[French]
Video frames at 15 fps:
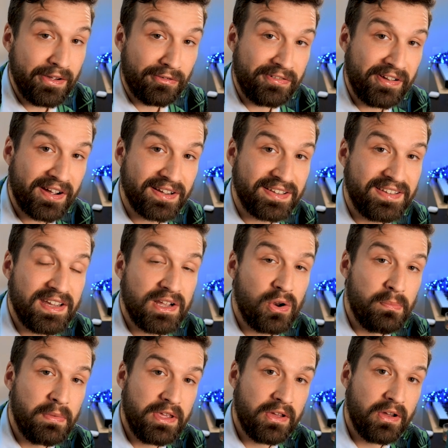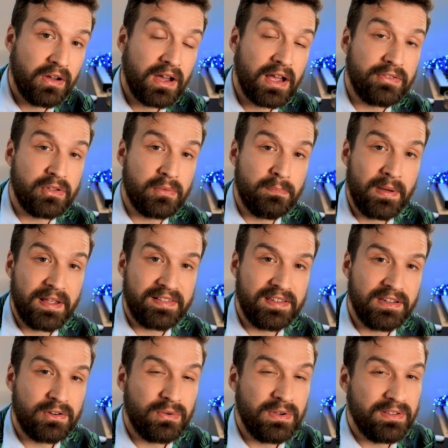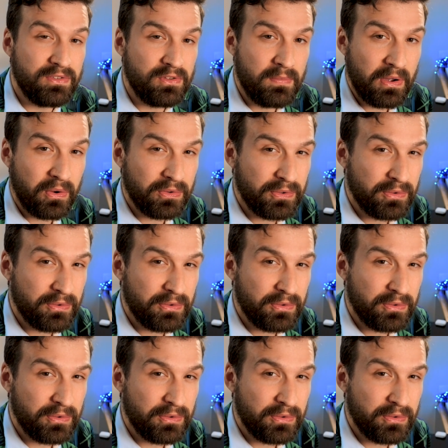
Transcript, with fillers: Et on verra qui est le meilleur à ce Basti Quiz numéro